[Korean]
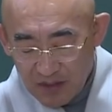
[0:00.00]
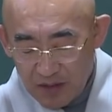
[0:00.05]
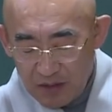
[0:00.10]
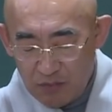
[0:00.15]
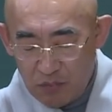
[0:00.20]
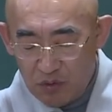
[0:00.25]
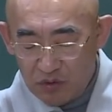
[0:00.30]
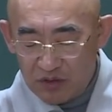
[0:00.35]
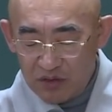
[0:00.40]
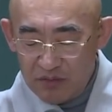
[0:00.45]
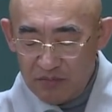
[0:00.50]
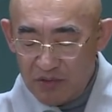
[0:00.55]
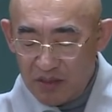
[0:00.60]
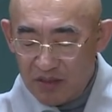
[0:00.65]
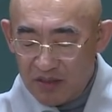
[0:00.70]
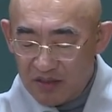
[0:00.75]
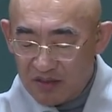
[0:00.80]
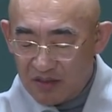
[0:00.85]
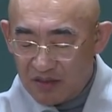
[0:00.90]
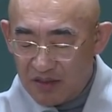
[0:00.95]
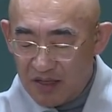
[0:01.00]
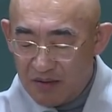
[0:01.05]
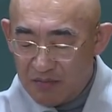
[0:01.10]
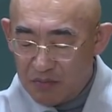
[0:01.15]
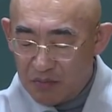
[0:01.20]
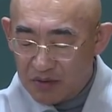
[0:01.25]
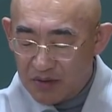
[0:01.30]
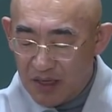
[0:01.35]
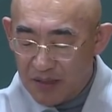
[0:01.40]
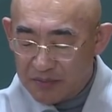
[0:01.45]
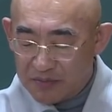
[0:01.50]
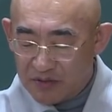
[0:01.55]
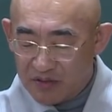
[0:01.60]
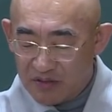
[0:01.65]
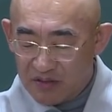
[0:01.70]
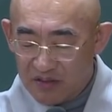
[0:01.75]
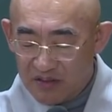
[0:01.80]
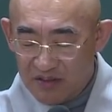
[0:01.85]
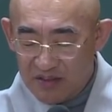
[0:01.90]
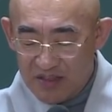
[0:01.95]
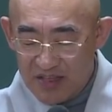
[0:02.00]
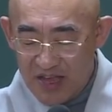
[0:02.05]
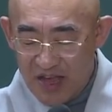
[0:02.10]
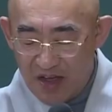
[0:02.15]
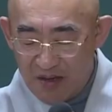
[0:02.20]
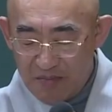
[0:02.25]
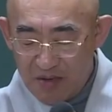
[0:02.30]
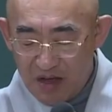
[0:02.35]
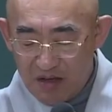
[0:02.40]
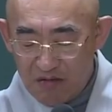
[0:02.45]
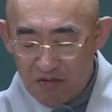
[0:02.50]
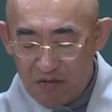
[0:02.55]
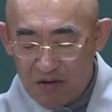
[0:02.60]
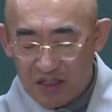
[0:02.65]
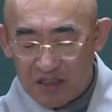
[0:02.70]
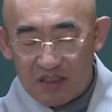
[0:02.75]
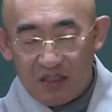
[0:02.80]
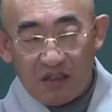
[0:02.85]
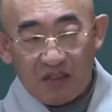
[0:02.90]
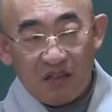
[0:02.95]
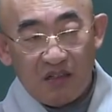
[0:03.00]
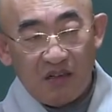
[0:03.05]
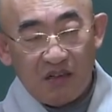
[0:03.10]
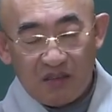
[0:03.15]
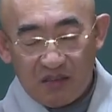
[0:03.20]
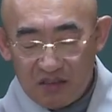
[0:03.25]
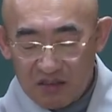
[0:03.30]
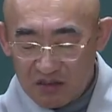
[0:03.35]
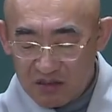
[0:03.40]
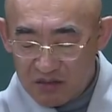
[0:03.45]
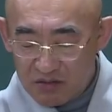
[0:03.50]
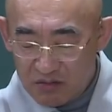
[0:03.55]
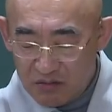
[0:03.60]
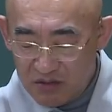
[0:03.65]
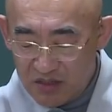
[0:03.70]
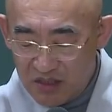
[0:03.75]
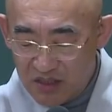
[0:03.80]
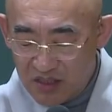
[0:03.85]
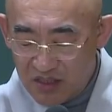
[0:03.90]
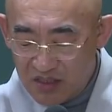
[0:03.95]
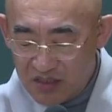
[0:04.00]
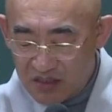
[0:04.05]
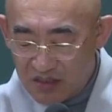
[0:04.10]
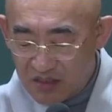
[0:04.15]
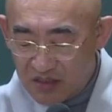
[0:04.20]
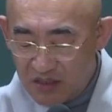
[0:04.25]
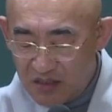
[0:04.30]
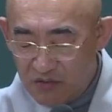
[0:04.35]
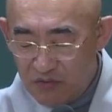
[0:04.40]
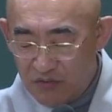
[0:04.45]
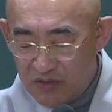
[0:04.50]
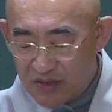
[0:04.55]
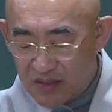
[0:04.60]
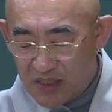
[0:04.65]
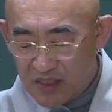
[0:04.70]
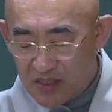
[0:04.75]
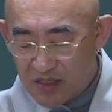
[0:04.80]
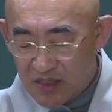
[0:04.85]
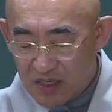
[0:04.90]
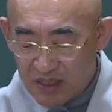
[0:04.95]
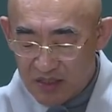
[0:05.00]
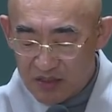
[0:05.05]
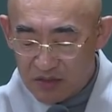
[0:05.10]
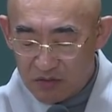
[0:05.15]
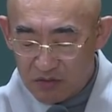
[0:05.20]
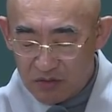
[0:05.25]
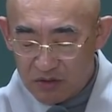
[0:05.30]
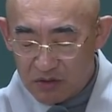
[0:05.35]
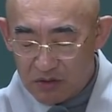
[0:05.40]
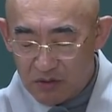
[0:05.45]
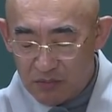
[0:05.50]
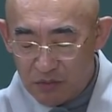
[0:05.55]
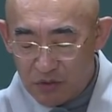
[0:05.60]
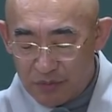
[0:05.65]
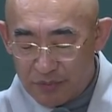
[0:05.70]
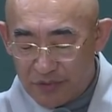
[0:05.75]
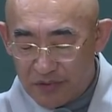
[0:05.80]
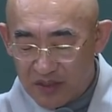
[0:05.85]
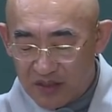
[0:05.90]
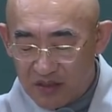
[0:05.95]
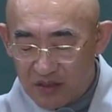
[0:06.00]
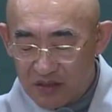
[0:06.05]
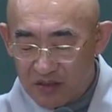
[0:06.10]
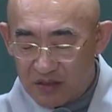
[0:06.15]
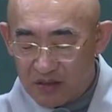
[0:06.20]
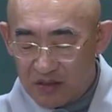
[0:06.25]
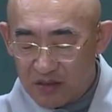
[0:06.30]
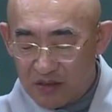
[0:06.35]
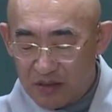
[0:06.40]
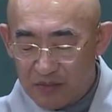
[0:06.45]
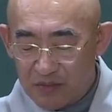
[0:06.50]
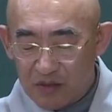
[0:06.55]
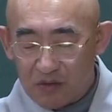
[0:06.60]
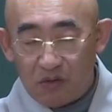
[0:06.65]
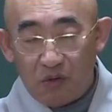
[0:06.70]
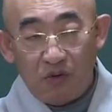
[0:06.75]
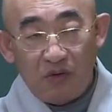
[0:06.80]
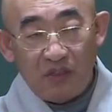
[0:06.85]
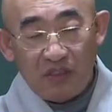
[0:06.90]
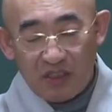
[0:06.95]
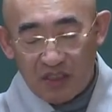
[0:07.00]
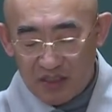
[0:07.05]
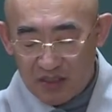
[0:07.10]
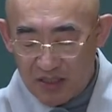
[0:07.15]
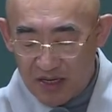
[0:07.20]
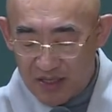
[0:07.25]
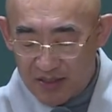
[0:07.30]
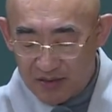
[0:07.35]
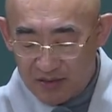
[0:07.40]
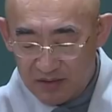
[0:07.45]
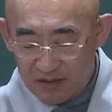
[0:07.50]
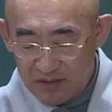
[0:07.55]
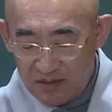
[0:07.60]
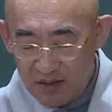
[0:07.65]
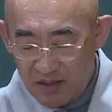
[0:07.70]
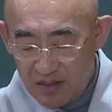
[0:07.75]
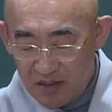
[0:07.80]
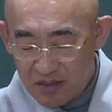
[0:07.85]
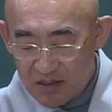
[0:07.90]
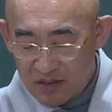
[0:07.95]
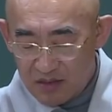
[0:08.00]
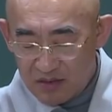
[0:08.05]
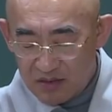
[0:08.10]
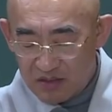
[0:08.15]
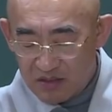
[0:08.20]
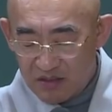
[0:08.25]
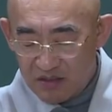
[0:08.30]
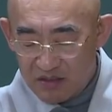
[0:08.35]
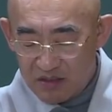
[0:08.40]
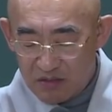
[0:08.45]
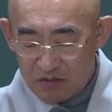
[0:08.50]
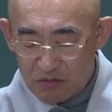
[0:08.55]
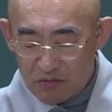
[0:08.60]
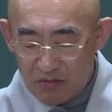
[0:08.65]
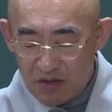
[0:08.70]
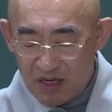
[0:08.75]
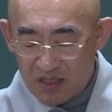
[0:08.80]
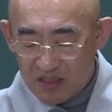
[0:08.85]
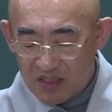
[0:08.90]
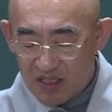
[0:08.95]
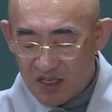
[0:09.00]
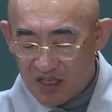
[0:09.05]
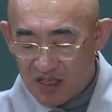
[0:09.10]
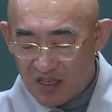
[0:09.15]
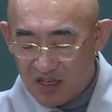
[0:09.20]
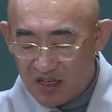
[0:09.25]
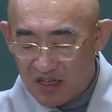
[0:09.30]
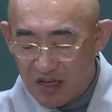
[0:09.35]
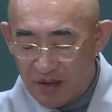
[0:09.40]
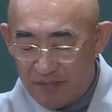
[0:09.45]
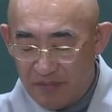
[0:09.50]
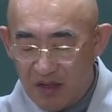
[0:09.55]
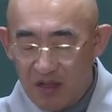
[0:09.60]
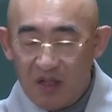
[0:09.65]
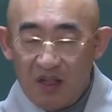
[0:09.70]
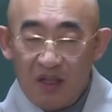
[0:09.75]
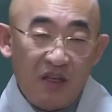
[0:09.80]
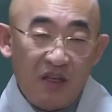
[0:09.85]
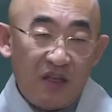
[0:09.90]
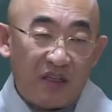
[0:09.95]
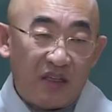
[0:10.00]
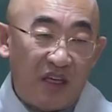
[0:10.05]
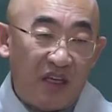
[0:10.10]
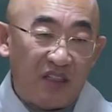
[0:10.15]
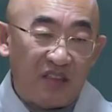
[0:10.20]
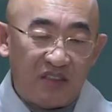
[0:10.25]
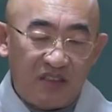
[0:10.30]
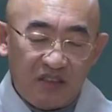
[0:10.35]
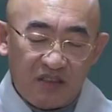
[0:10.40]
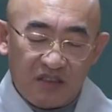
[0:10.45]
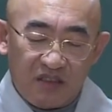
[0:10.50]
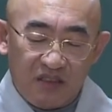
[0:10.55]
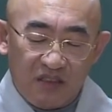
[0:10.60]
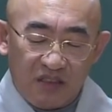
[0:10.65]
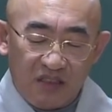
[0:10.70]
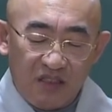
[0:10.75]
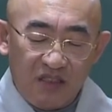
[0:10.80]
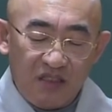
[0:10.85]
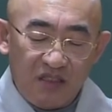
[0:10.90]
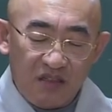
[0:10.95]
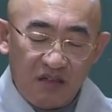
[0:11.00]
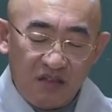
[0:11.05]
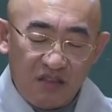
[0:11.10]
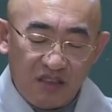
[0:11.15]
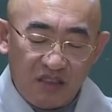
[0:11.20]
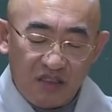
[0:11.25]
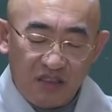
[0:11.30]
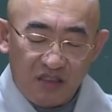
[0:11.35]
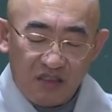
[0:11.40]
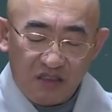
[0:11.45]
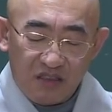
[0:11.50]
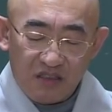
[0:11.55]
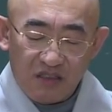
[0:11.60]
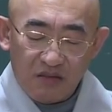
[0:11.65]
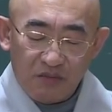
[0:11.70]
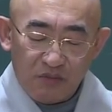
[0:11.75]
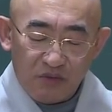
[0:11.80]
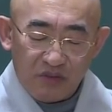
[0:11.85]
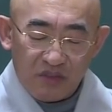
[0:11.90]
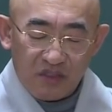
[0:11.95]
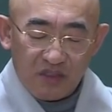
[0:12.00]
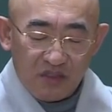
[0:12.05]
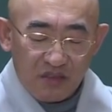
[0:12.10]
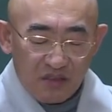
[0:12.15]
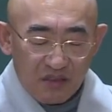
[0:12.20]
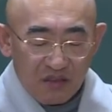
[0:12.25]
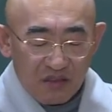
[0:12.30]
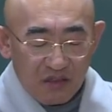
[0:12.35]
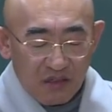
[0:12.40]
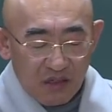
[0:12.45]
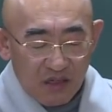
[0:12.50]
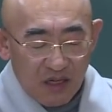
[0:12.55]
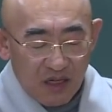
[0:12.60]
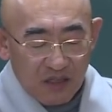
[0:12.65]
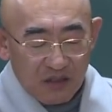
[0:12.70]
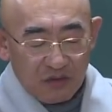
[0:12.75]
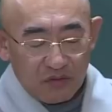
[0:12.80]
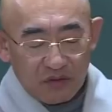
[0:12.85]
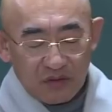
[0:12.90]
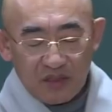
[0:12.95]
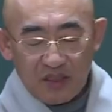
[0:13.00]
모든 면에서 남보다 앞서려는 야망과 적극적이고 이기적인 위세를 가지고 있고 목표가 설정되면 돌진하는 그런 저력과 책임감, 개척적인 정신은 천부적인 성격을 가지고